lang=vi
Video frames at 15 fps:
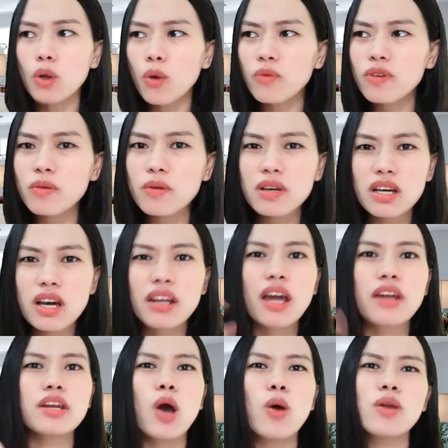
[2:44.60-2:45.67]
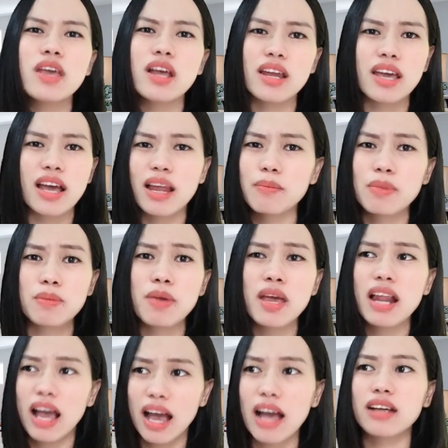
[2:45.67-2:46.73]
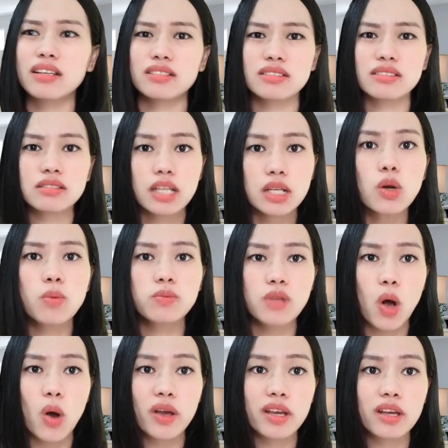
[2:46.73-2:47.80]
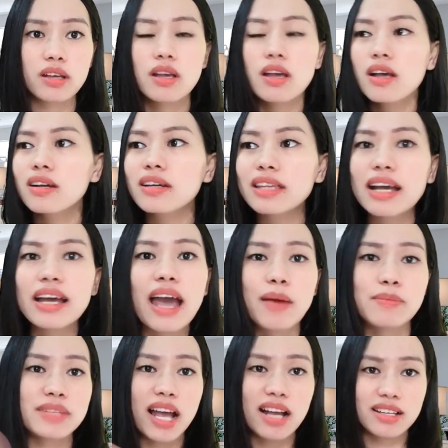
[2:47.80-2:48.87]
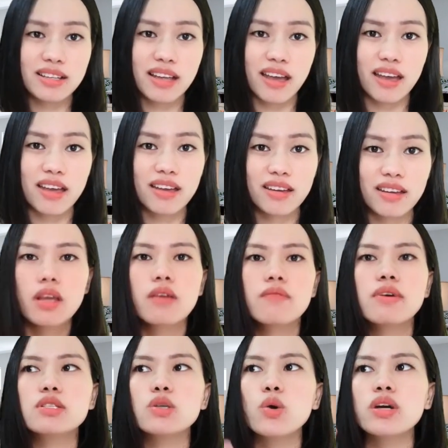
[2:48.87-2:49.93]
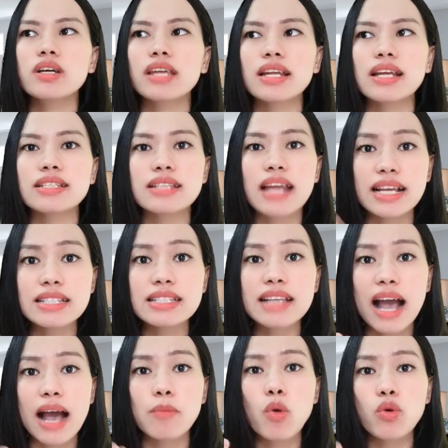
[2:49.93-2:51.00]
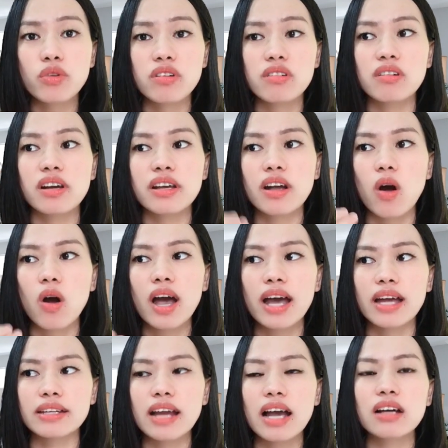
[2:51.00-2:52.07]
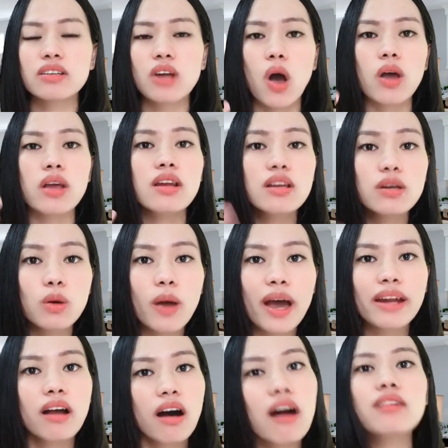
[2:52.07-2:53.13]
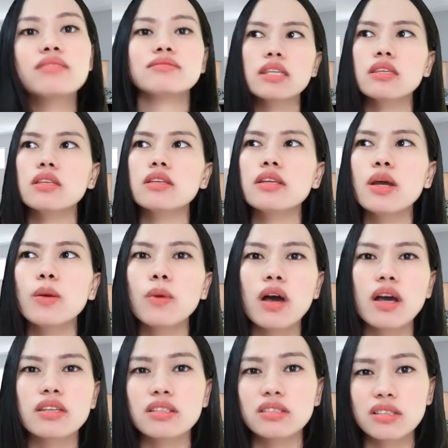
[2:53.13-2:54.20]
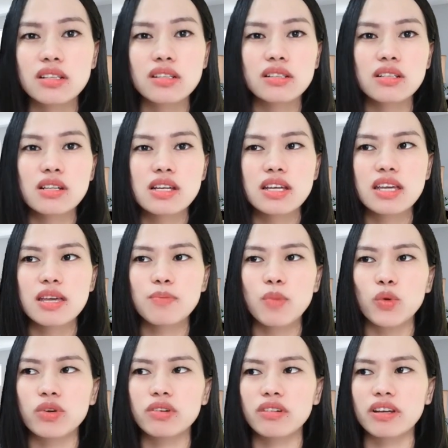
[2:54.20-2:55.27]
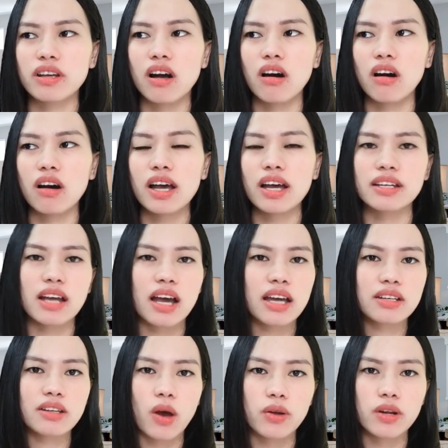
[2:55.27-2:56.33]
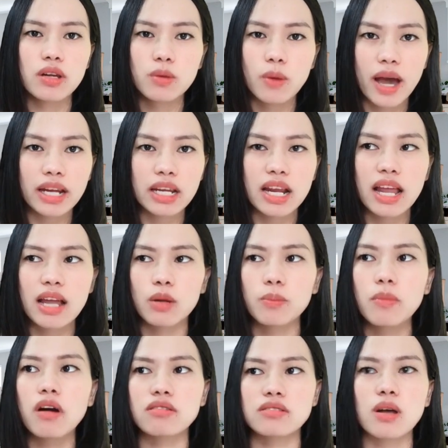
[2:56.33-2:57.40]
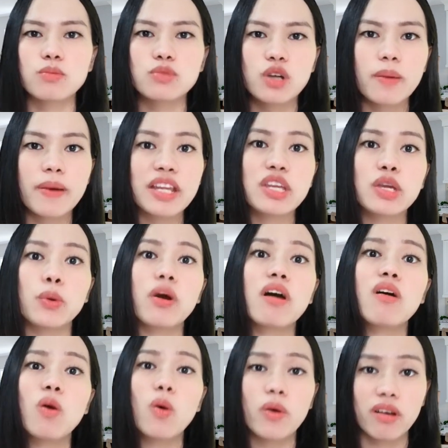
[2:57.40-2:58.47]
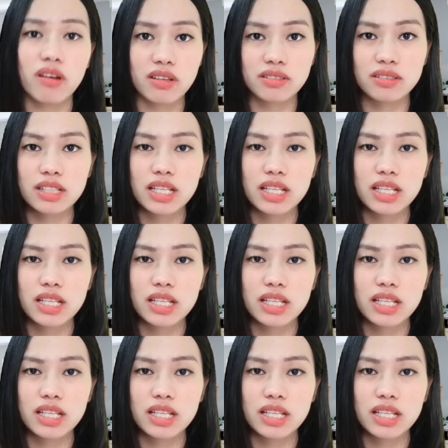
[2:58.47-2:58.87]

cũng gật đầu lia lịa là mình biết là dịch đúng rồi. Người ta cảm giác như thế và rồi người ta sẽ đánh giá một người có khả năng nói lưu loát hơn. Điều lợi thứ tư ấy, khi một người có khả năng ăn nói lưu loát, đấy là nó mở rộng cho các bạn nhiều cơ hội hơn.